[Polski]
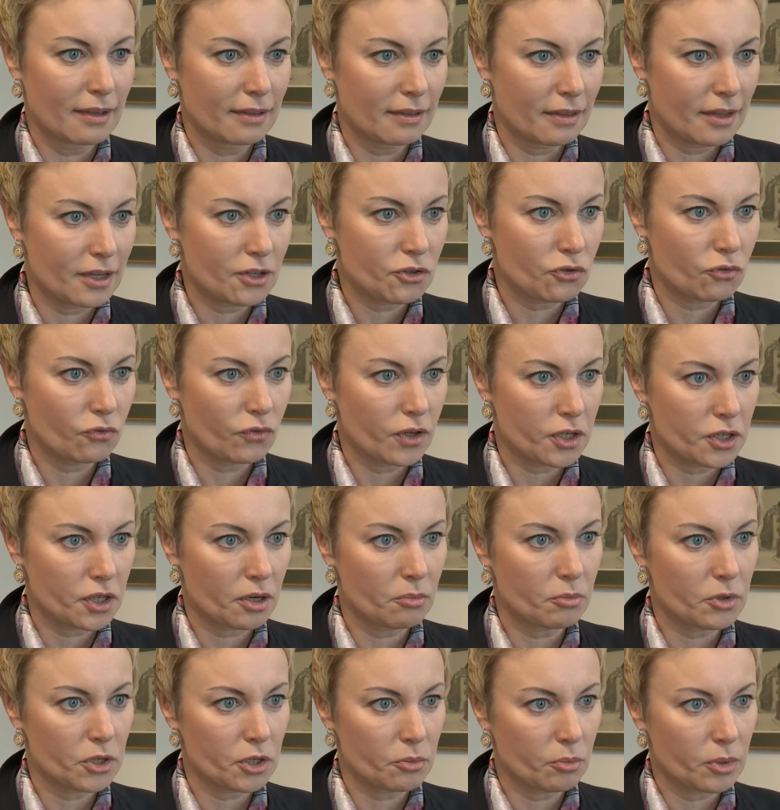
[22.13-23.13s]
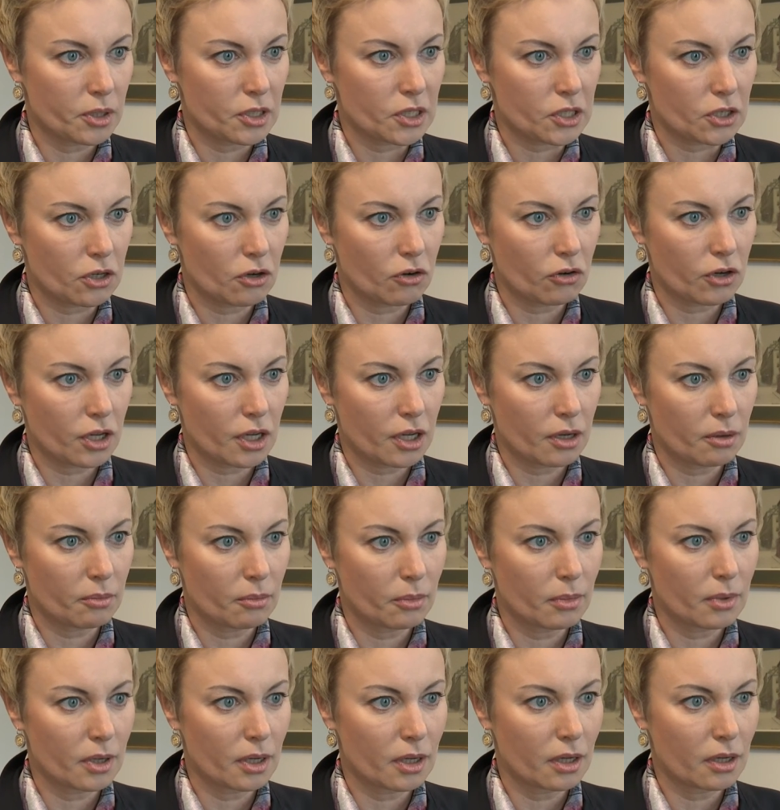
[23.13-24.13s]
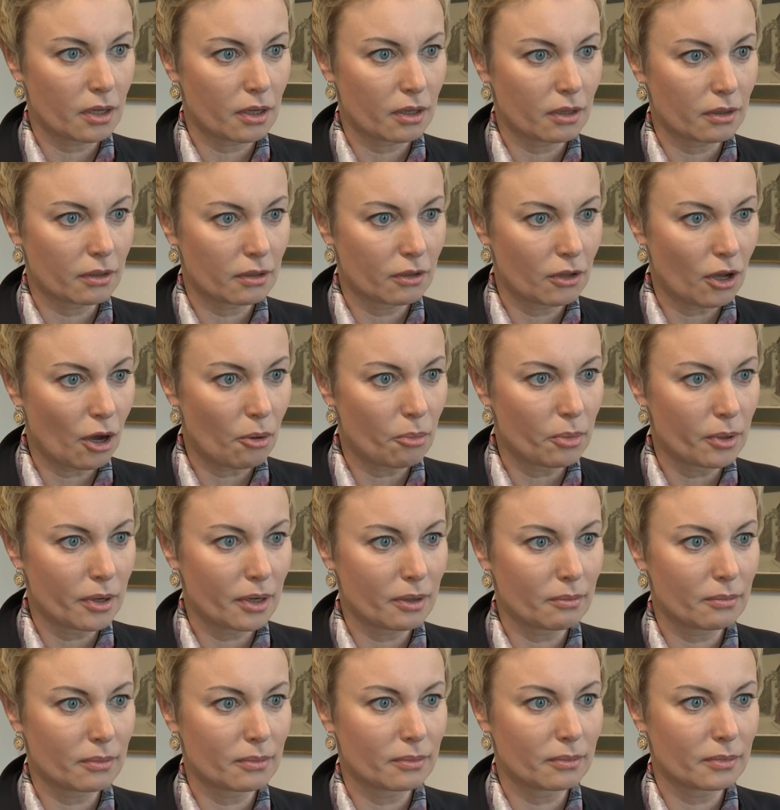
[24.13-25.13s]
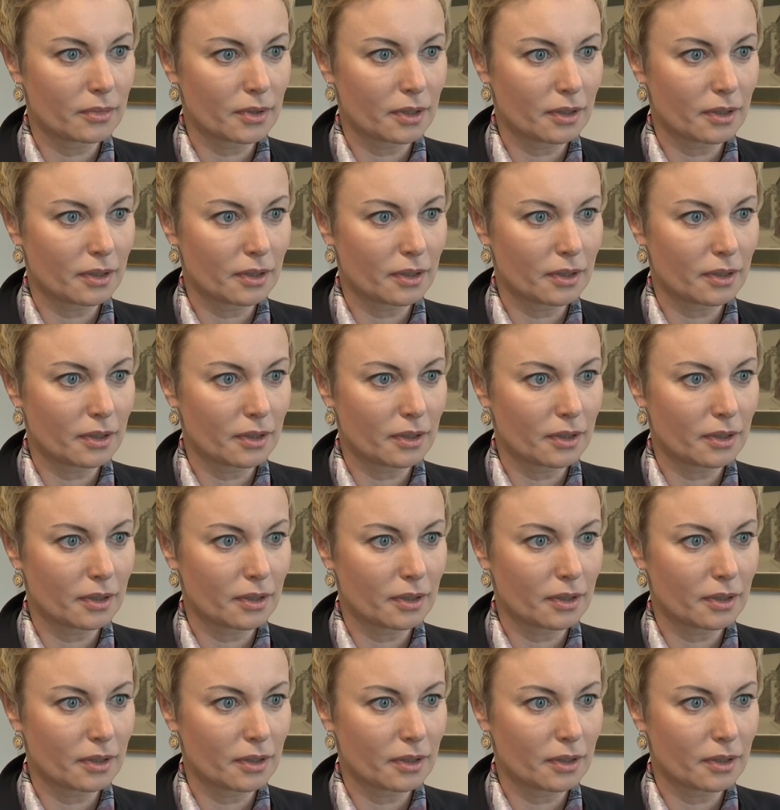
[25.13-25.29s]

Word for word: też uważamy, że będzie rokiem e, dobrym.